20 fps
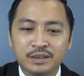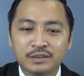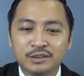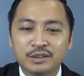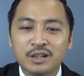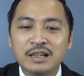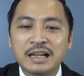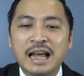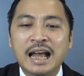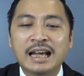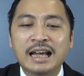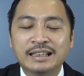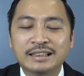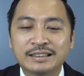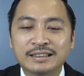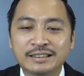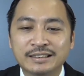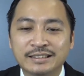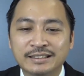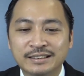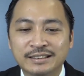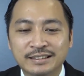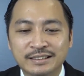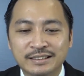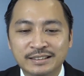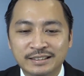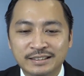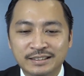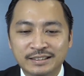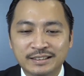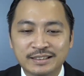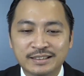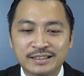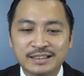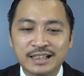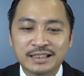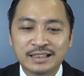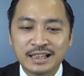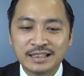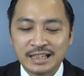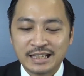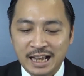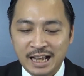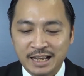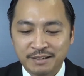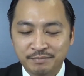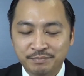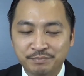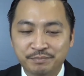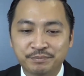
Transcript: tương lai sẽ tăng giá